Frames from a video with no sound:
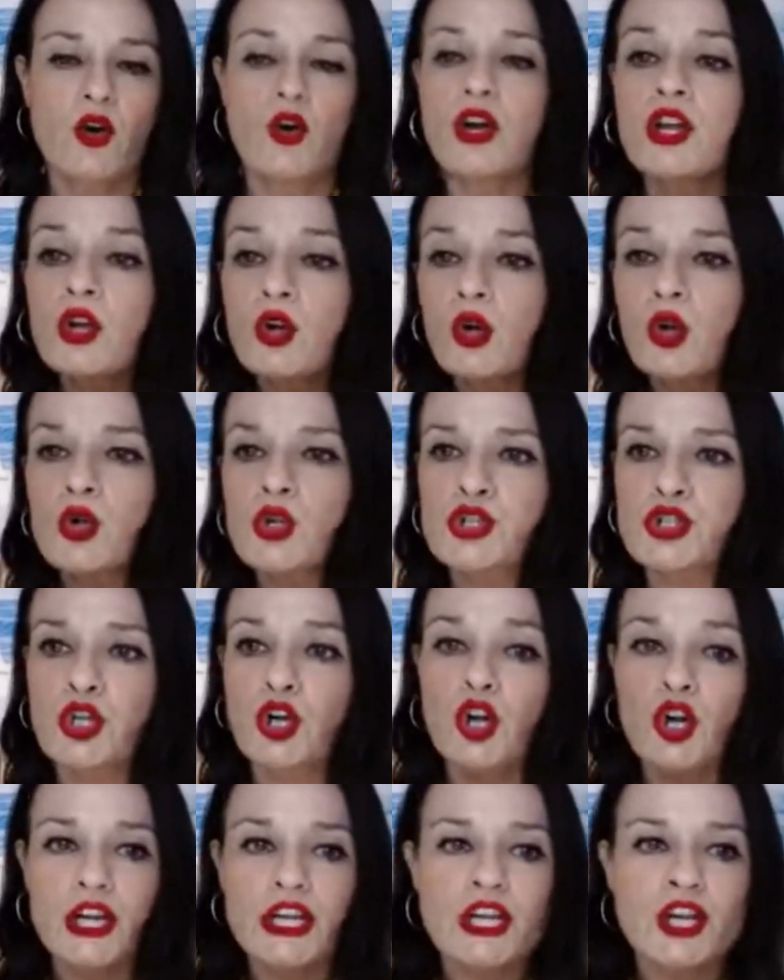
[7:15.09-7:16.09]
O
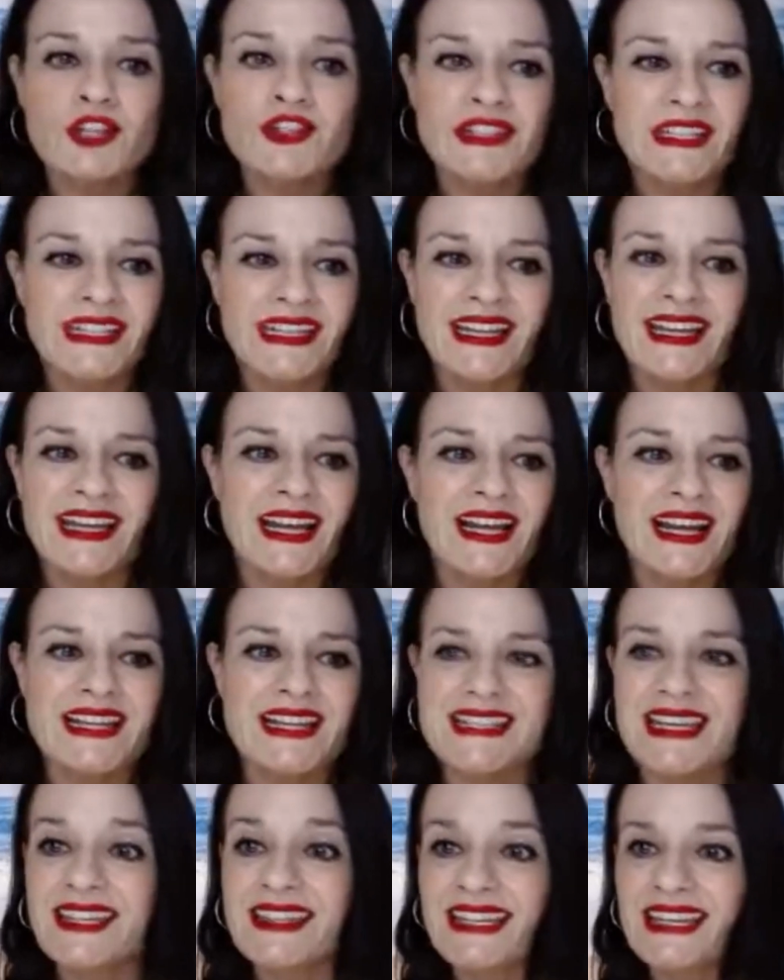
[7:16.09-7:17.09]
incluso los hijos tienen que
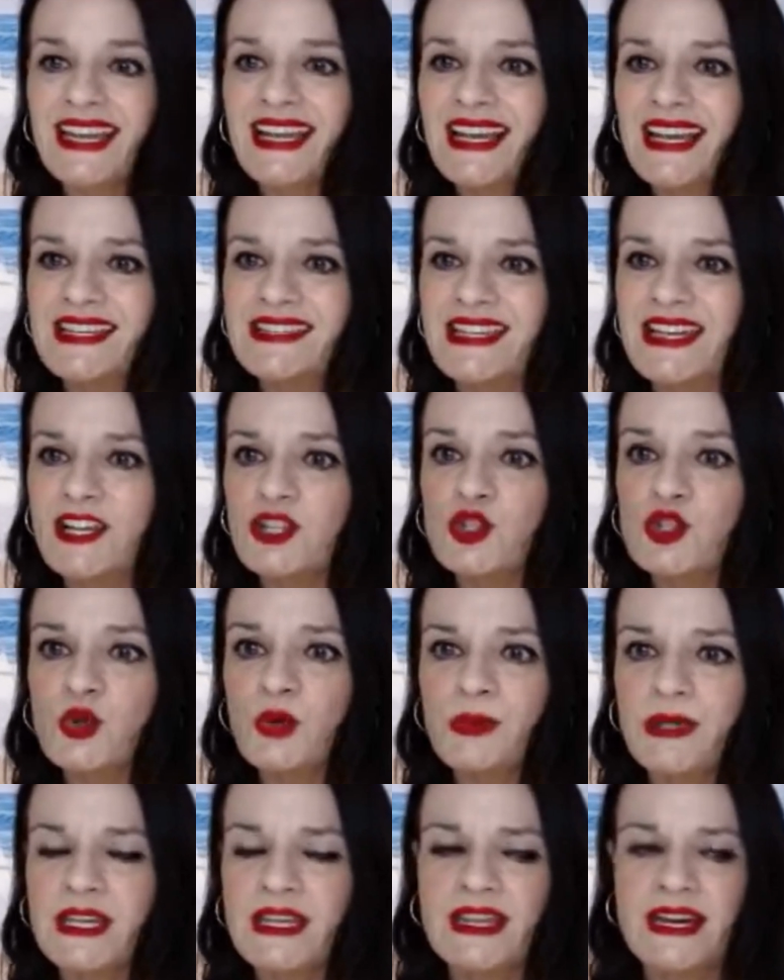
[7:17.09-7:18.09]
crecer y tienen que hacer
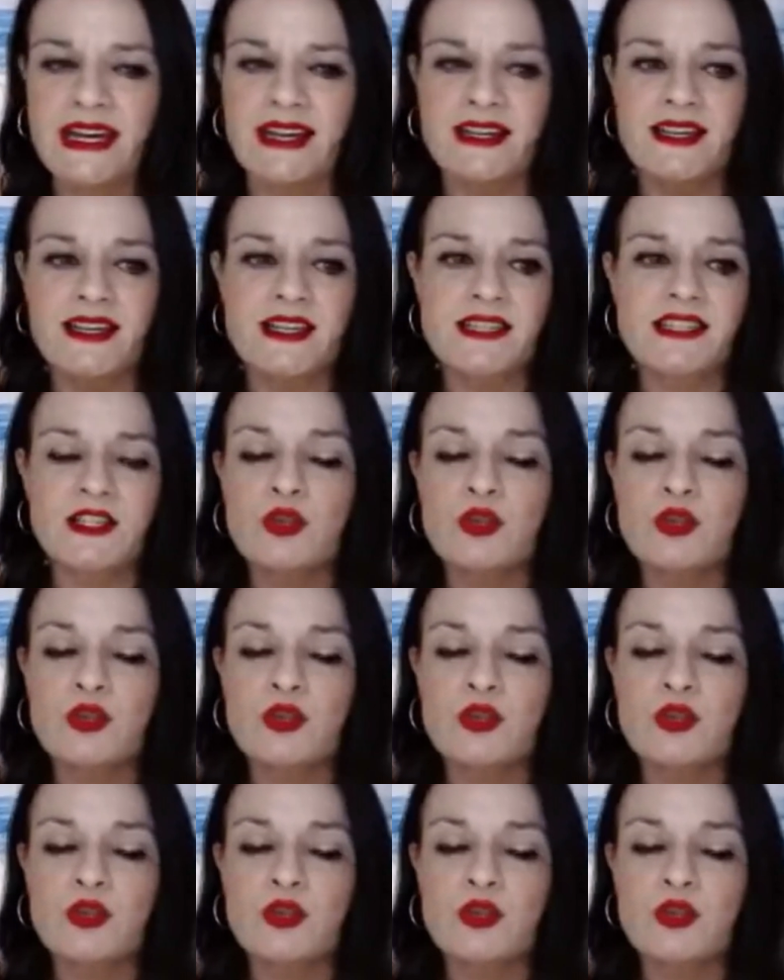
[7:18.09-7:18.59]
su vida.